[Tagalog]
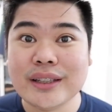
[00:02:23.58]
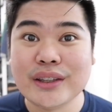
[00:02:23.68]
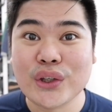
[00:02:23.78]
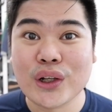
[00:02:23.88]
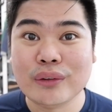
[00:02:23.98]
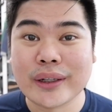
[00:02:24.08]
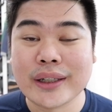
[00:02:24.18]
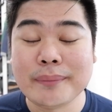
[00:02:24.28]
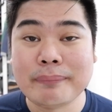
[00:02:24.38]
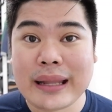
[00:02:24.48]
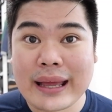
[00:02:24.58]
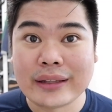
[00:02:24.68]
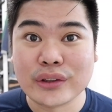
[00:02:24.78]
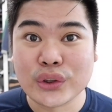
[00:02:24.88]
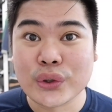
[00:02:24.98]
that you already
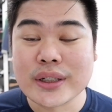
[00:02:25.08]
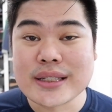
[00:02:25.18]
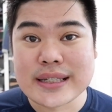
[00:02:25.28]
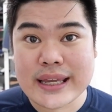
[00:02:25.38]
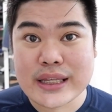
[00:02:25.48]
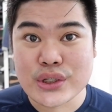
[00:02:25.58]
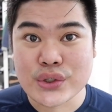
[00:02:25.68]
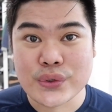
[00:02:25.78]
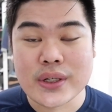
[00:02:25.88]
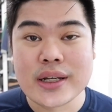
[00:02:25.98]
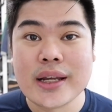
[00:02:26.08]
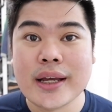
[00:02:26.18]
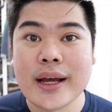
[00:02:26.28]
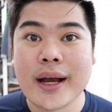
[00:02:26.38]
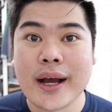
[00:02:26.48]
planned your schedule,
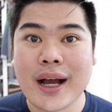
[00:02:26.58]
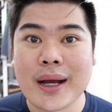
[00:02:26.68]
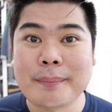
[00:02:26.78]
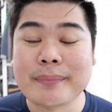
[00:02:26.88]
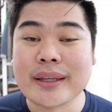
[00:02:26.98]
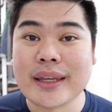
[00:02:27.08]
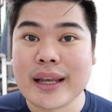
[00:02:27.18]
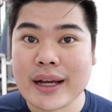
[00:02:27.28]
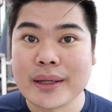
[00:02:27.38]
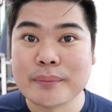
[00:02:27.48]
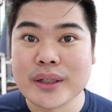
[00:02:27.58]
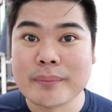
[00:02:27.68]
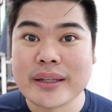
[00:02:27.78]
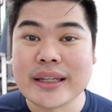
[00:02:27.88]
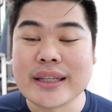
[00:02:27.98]
um, kailangan mo
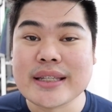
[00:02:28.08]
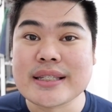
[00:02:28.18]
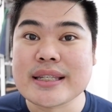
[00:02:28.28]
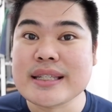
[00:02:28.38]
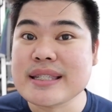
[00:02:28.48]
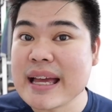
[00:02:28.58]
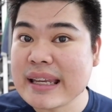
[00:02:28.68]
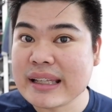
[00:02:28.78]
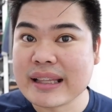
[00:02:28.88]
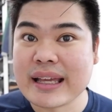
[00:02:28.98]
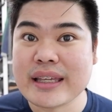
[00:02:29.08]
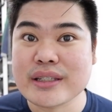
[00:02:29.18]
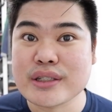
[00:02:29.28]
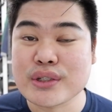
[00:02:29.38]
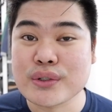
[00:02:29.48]
naman is,
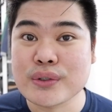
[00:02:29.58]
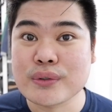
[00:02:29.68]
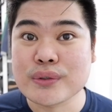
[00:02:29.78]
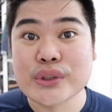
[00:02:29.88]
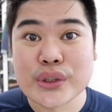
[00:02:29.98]
sanitize yung